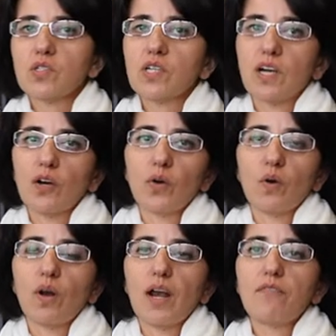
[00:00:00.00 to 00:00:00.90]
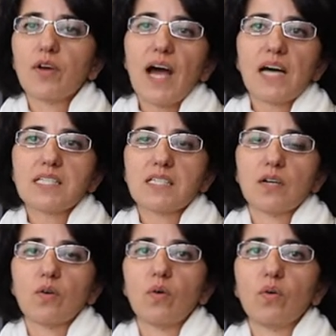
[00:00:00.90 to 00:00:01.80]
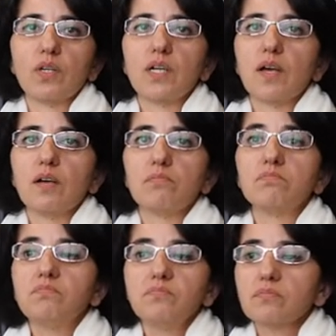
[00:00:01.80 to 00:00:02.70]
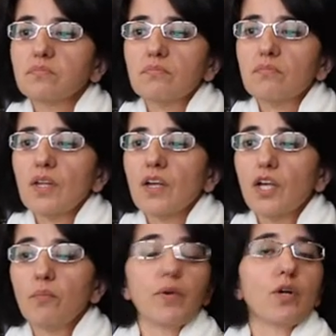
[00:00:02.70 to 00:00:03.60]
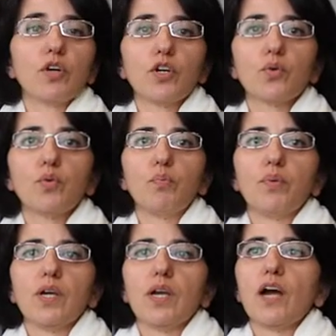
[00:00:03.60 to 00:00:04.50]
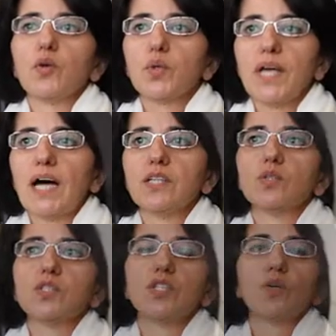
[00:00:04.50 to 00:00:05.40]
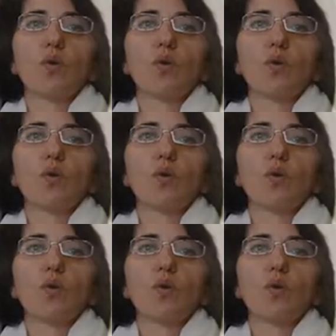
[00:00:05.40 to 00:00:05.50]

sì che loro lavorassero in, in piccoli gruppi, aiutandosi,